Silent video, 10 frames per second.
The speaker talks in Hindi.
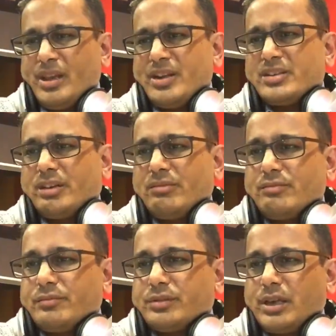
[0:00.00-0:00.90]
ऋषभ
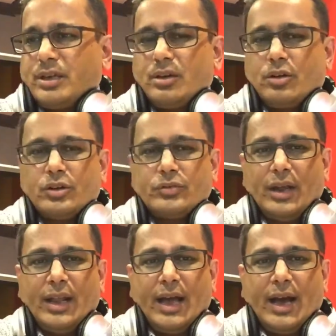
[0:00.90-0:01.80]
सिंह
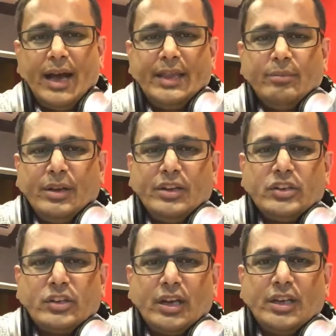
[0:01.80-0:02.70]
खुशवाला हाय
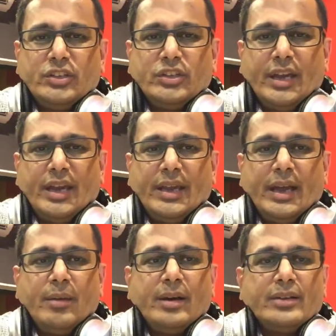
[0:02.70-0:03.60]
मनीषा जय
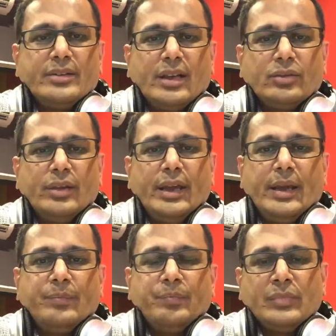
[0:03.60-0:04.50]
हमारे साथ हुई
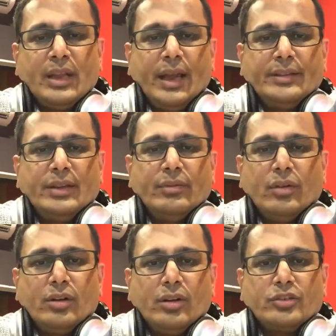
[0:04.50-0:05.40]
हैं एंड देन वी
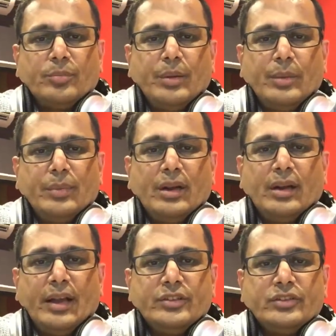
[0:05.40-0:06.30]
गॉट लॉट्स ऑफ
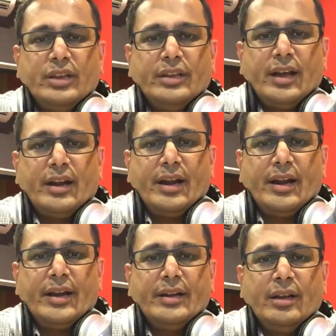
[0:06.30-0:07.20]
पीपल अंजलि
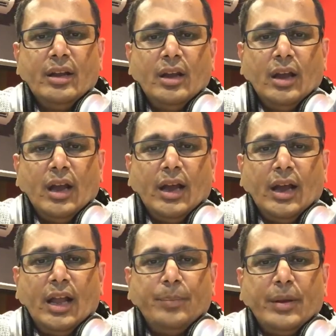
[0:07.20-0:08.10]
नारायण
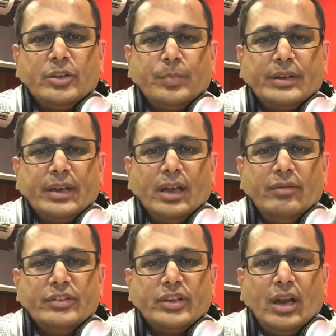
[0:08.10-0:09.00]
अल्पेश पटेल
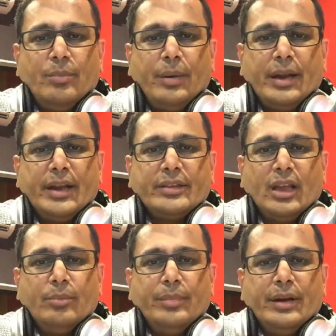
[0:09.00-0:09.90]
विशाल पारेख
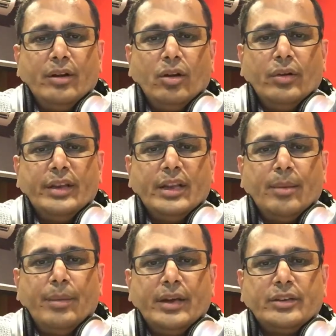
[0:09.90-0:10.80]
दल बीरो हिना
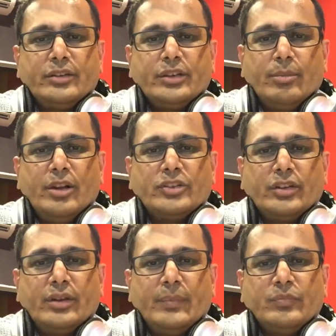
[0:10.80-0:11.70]
भट्ट शिमल
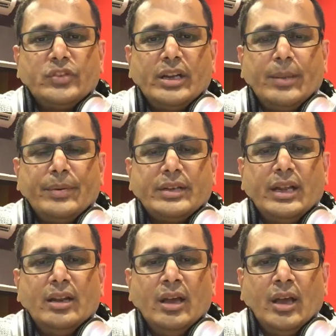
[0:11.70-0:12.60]
चंद्र जैना
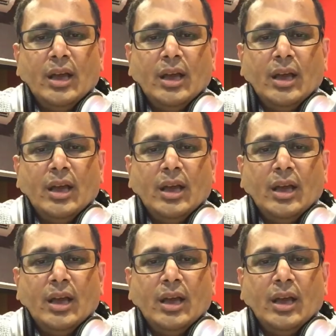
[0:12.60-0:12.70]
पटेल